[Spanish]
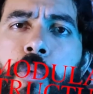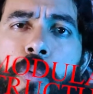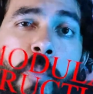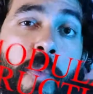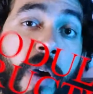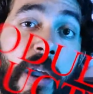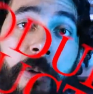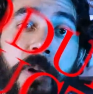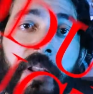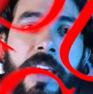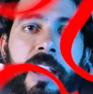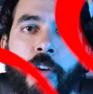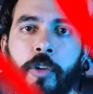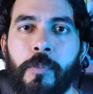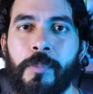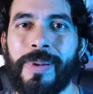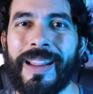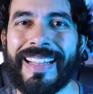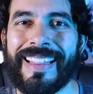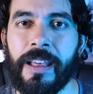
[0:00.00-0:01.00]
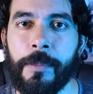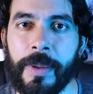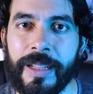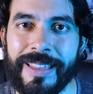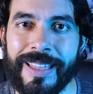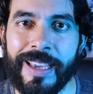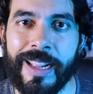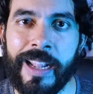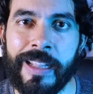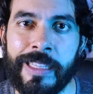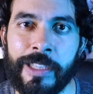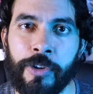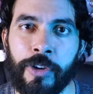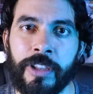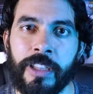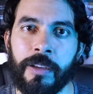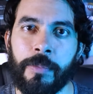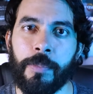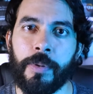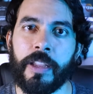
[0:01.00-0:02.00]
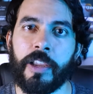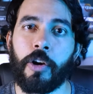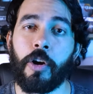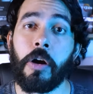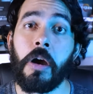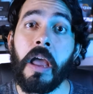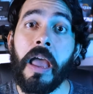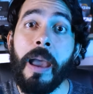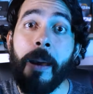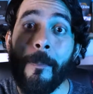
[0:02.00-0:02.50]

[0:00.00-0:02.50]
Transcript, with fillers: un webinar completamente gratis donde te explico